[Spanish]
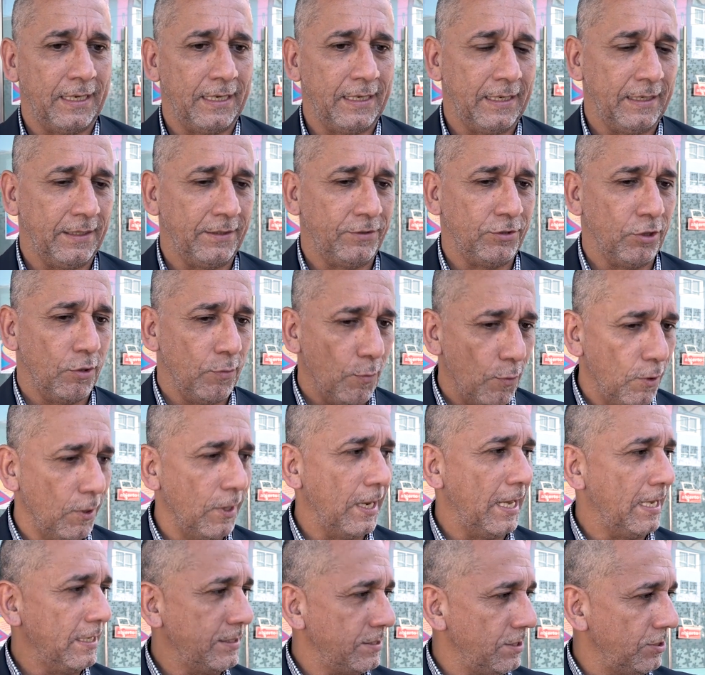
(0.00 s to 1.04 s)
eh, tomó
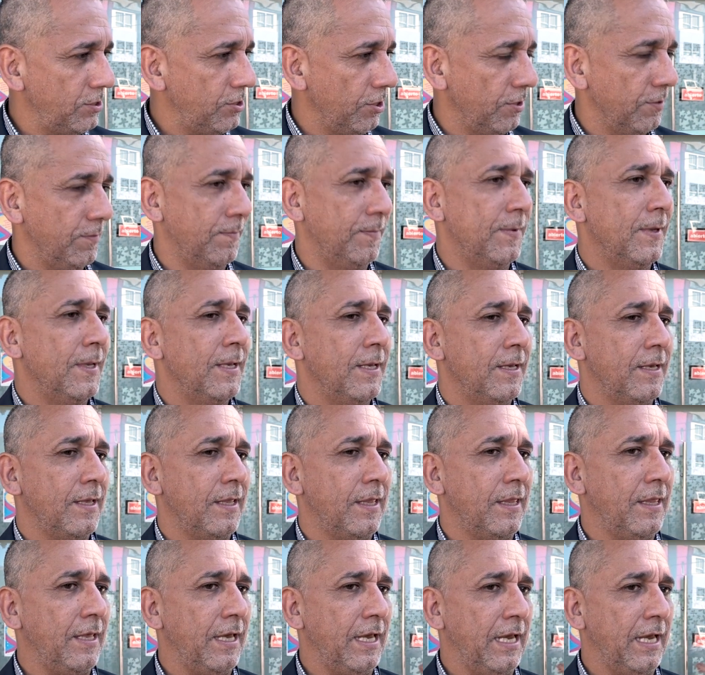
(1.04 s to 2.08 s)
la decisión
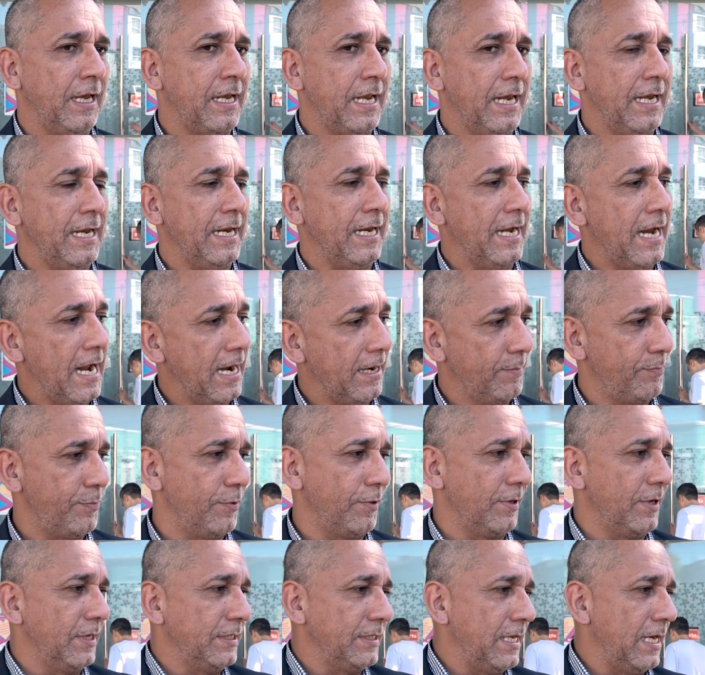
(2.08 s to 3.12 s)
de generar,
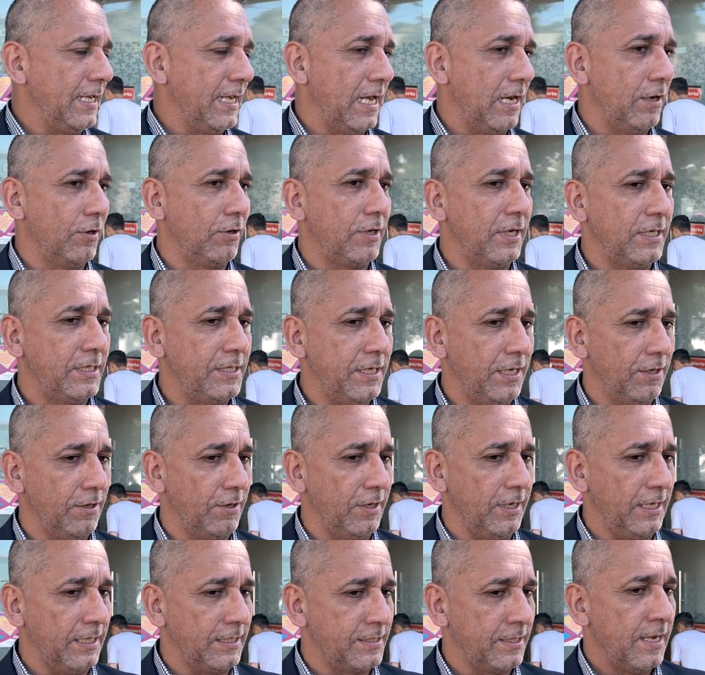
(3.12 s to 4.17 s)
porque en realidad lo que
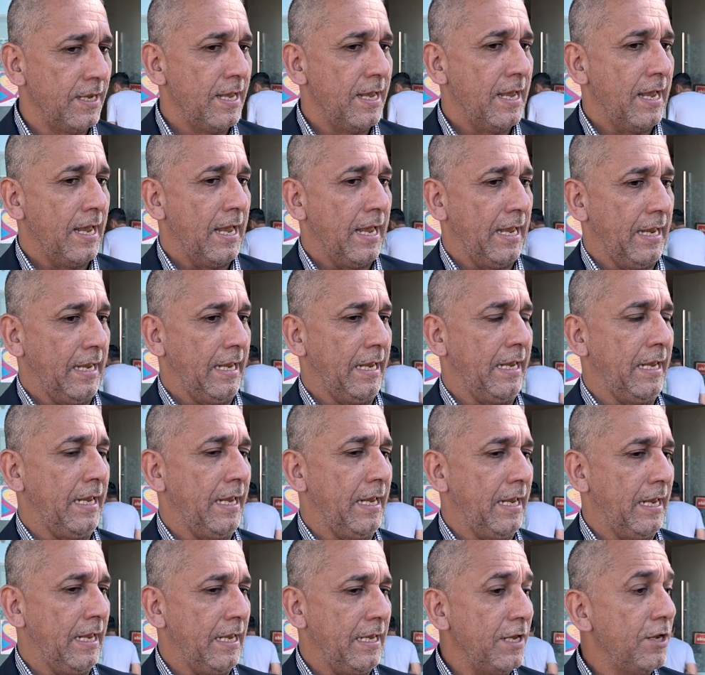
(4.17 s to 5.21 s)
hicieron es
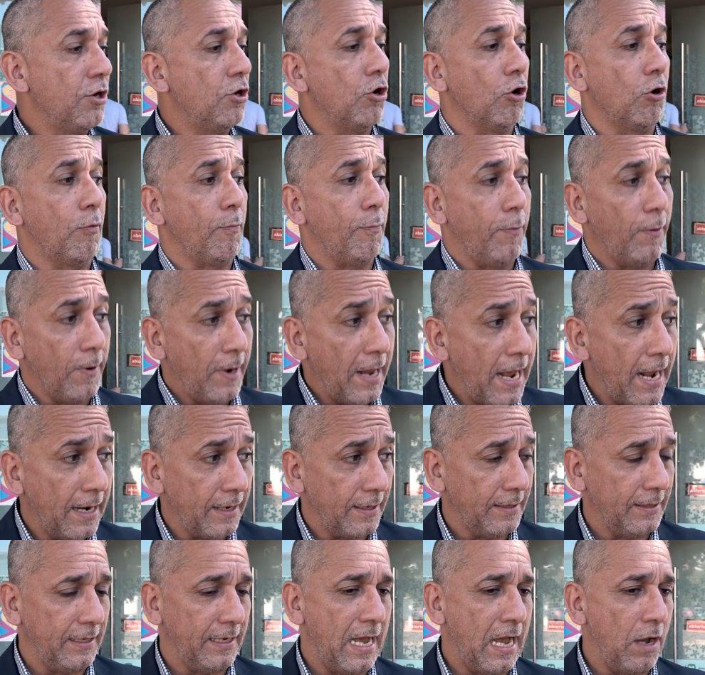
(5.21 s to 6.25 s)
eh,
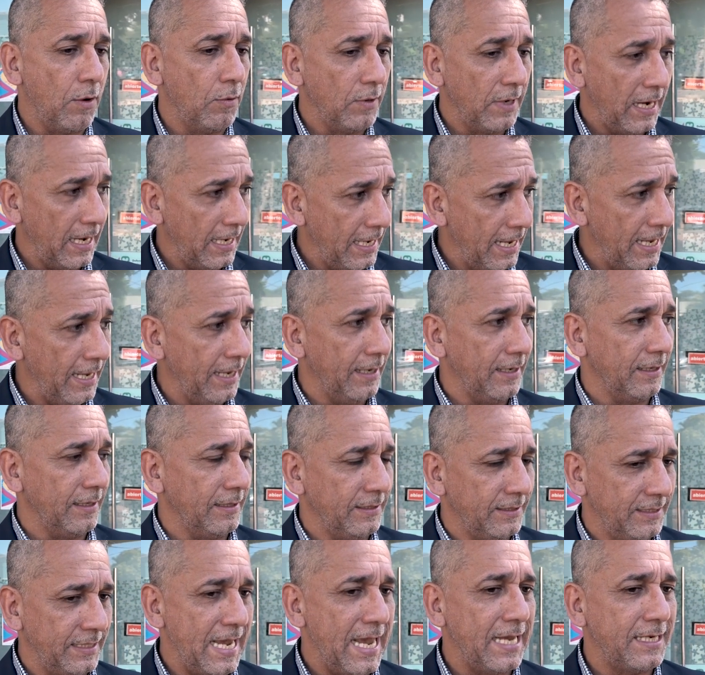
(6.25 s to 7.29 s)
incorporar a una ley
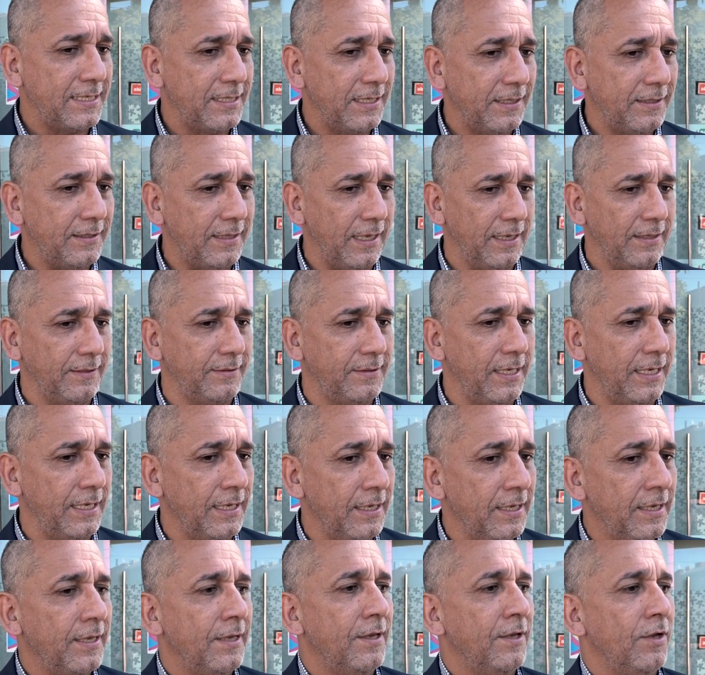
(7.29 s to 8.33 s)
ya existente
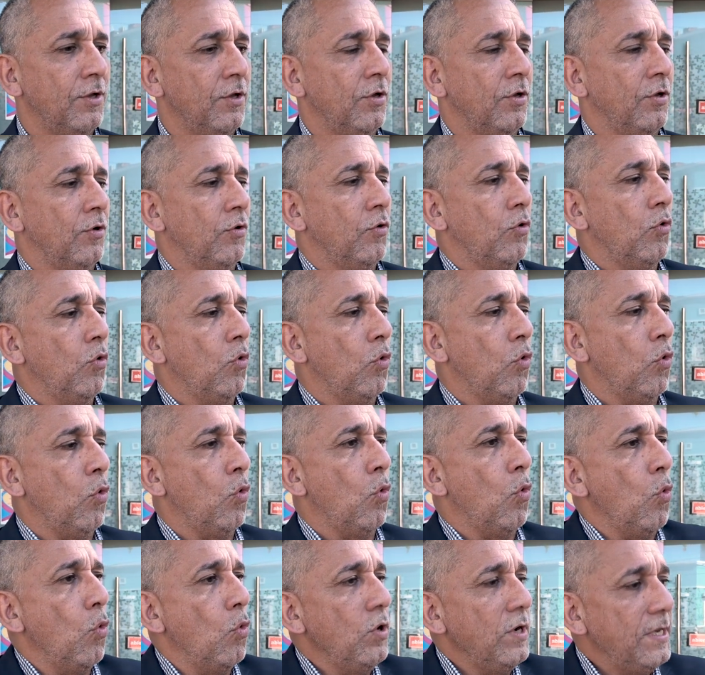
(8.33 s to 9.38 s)

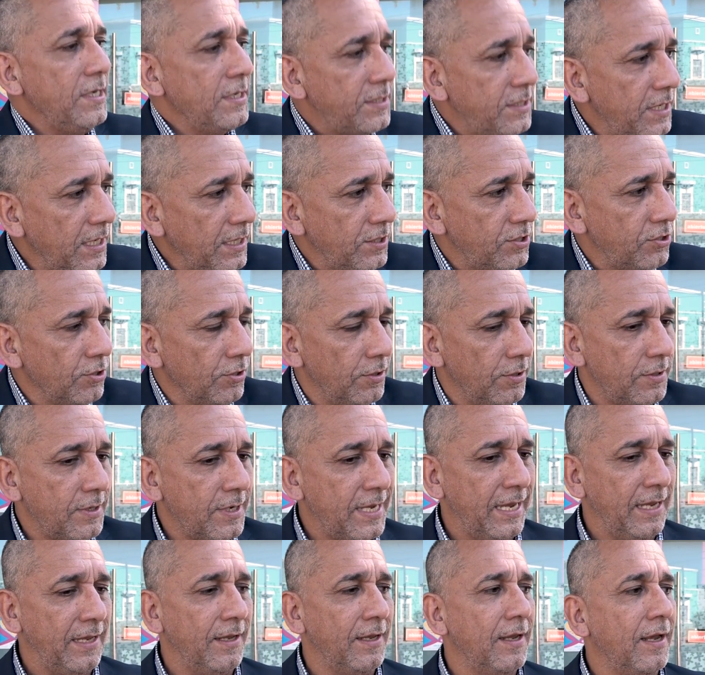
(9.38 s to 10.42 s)
un inciso
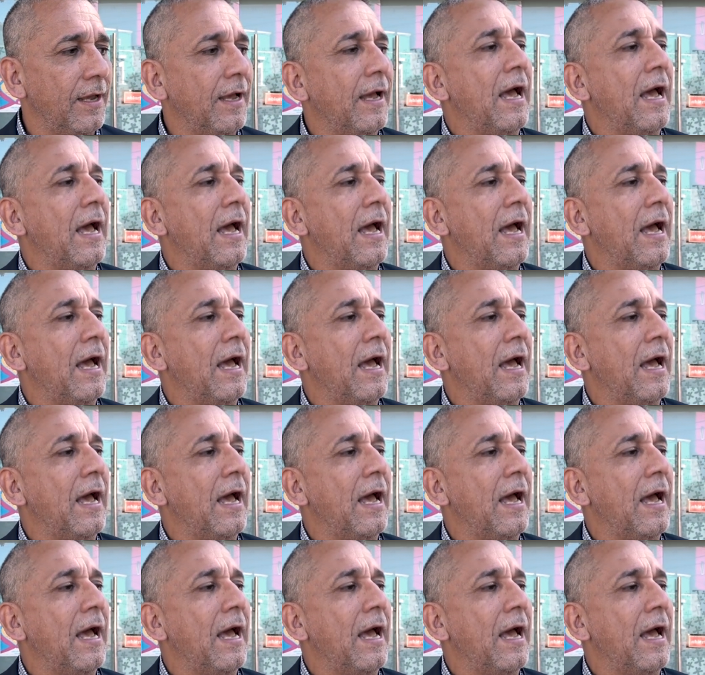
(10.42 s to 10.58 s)
que